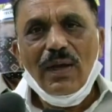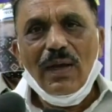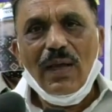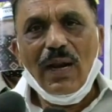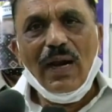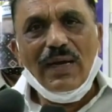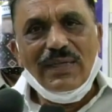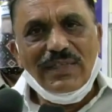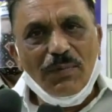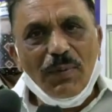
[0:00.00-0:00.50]

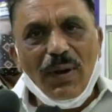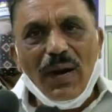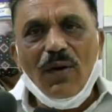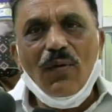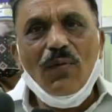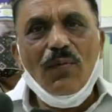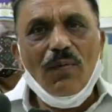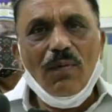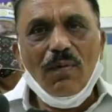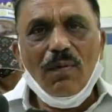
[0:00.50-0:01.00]
ఇలాంటి
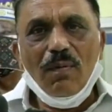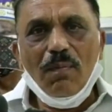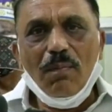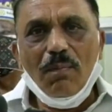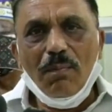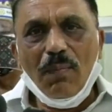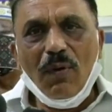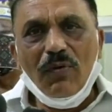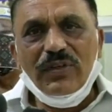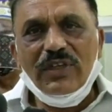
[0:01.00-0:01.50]
శిబిరాలు
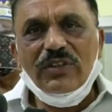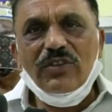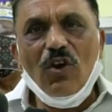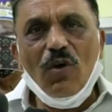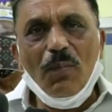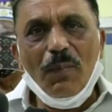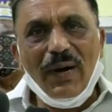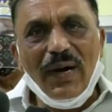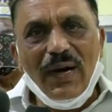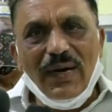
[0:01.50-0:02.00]
భవిష్యత్తులో
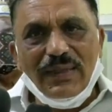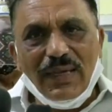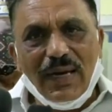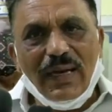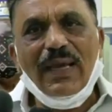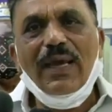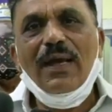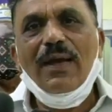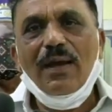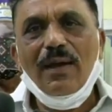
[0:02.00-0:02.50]
మరిన్ని
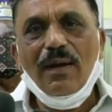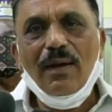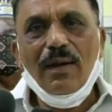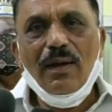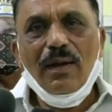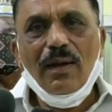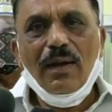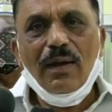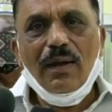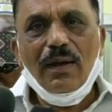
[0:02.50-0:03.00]
జరిగి
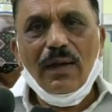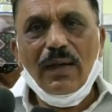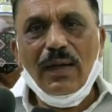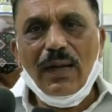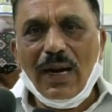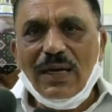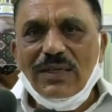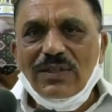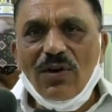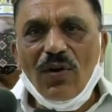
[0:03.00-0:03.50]
ఈ
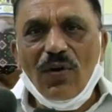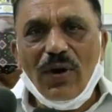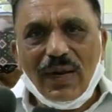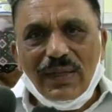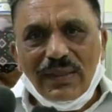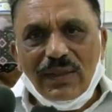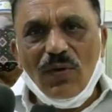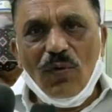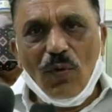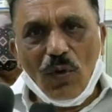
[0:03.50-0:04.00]
రాష్ట్రంలో
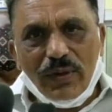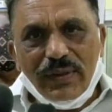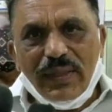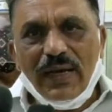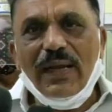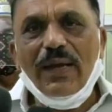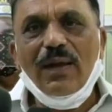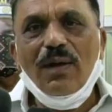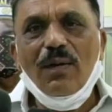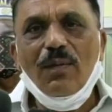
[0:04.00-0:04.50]
రక్తం
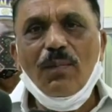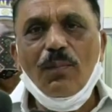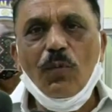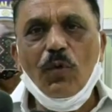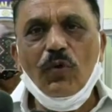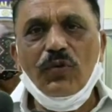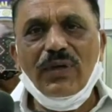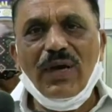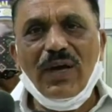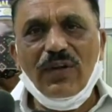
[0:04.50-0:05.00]
కొరతని
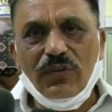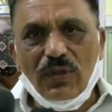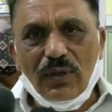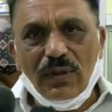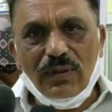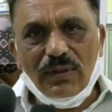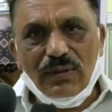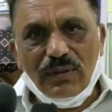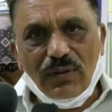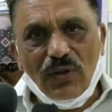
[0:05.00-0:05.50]
పూర్తిగా
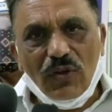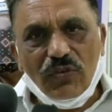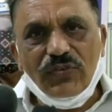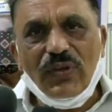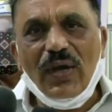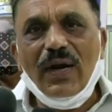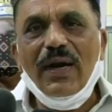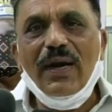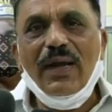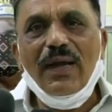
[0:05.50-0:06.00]

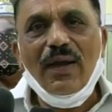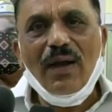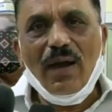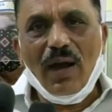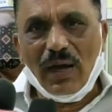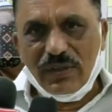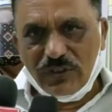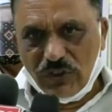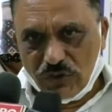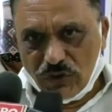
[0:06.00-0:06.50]
తీరుస్తారని
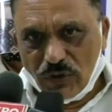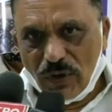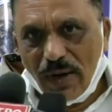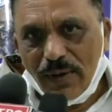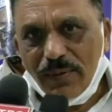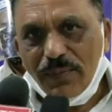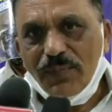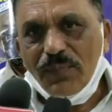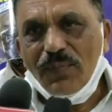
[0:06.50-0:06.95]
ఆశిస్తున్నాను